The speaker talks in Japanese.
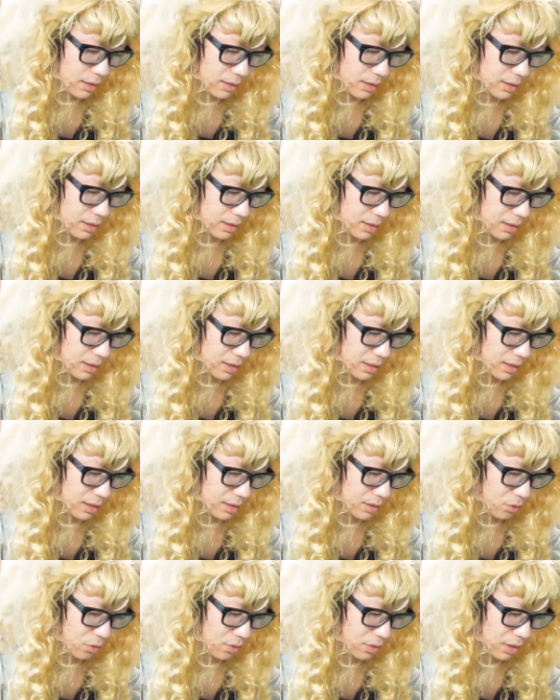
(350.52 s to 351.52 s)

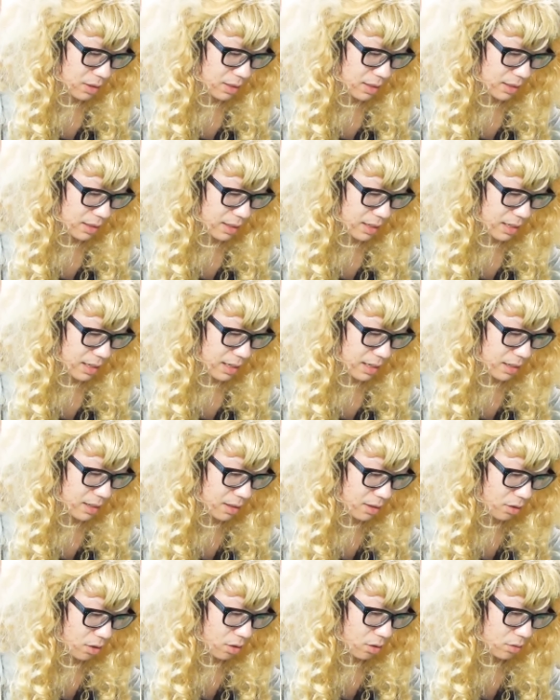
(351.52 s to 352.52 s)
うーん、どうなるかなあ、
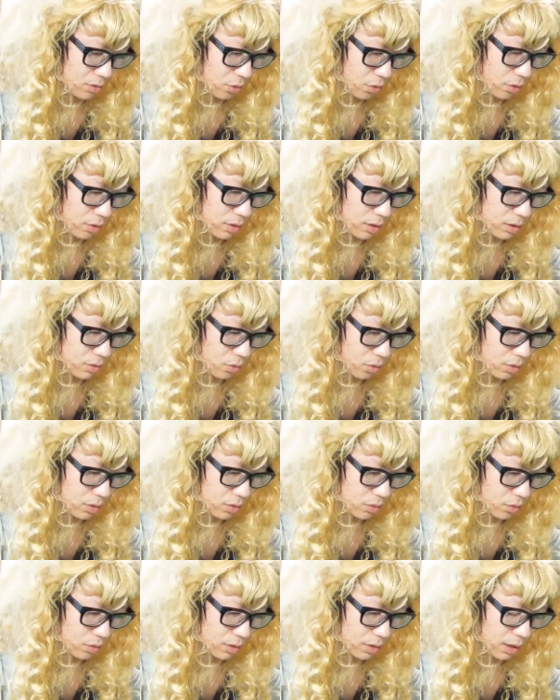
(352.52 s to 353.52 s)
揃って揃っ
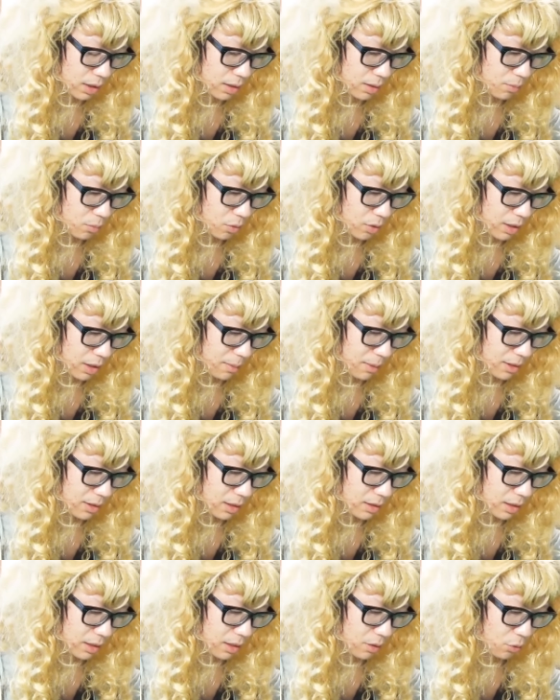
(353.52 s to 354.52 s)
た揃った。あ、やべえ、
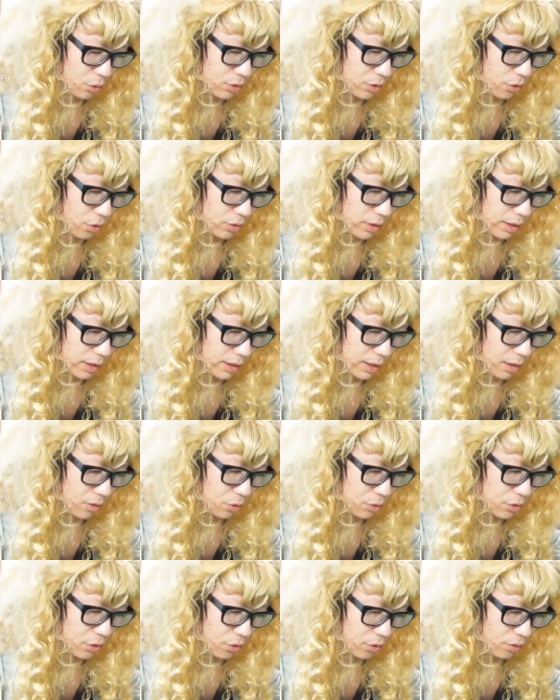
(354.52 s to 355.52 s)
なんだっけこの人4だっけ
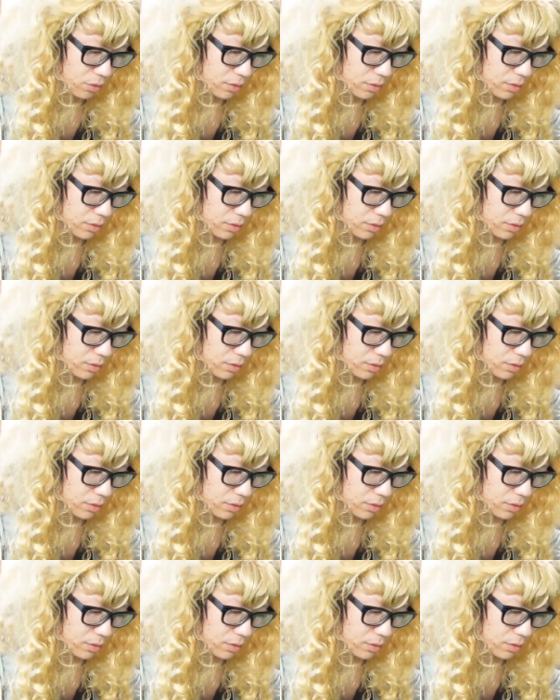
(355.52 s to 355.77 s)
この人4。